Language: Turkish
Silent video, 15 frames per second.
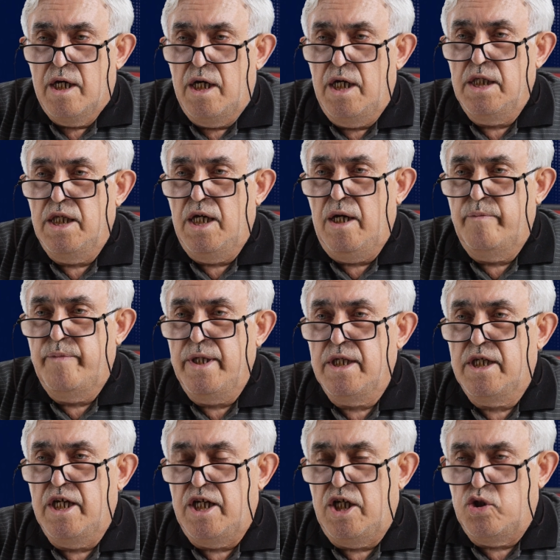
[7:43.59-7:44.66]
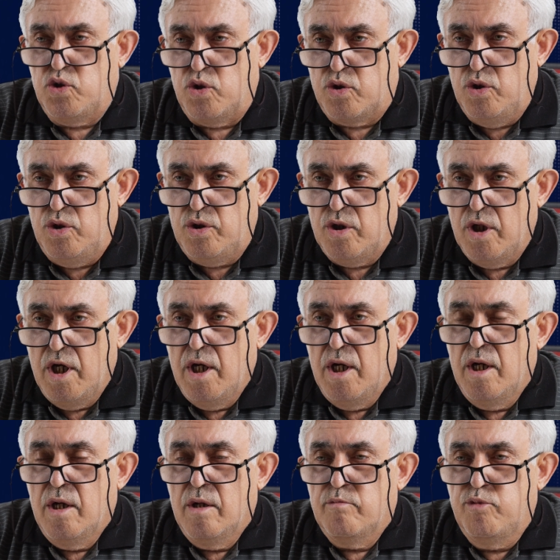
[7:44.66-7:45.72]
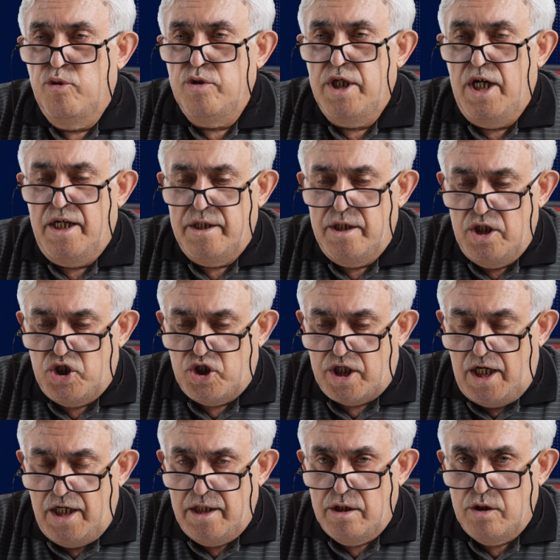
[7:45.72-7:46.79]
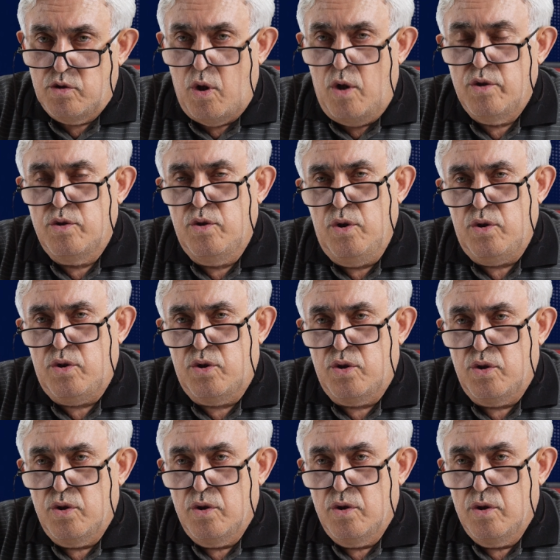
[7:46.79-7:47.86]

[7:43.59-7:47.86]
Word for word: Allah'a bin kere şükür bu yanlıştan döndük.